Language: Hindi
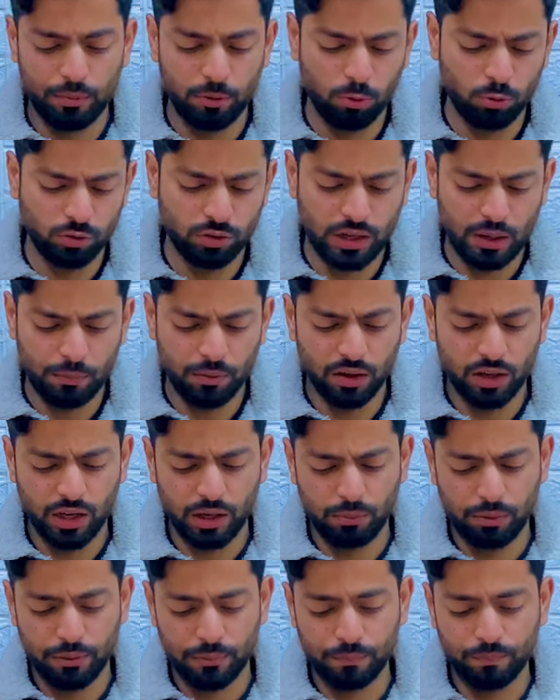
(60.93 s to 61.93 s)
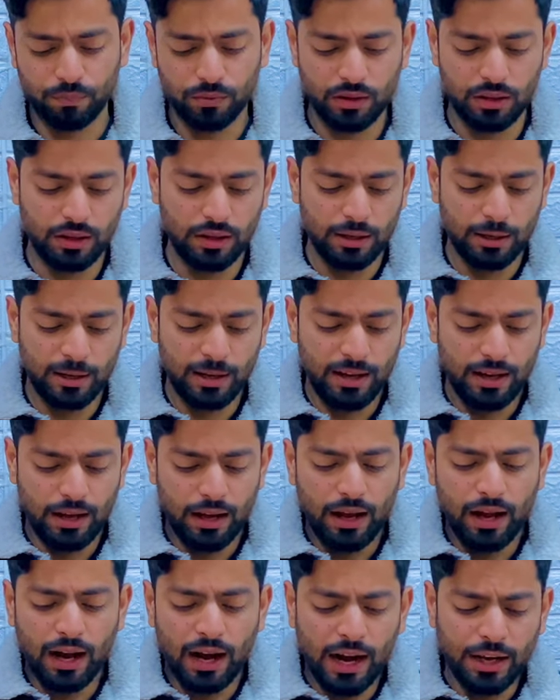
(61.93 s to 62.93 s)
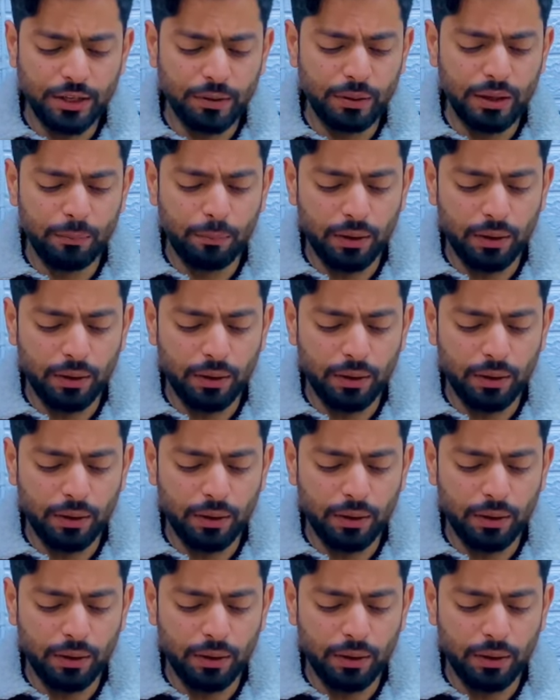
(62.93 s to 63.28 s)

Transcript: कुछ अटैम्प्ट करने में आज हमने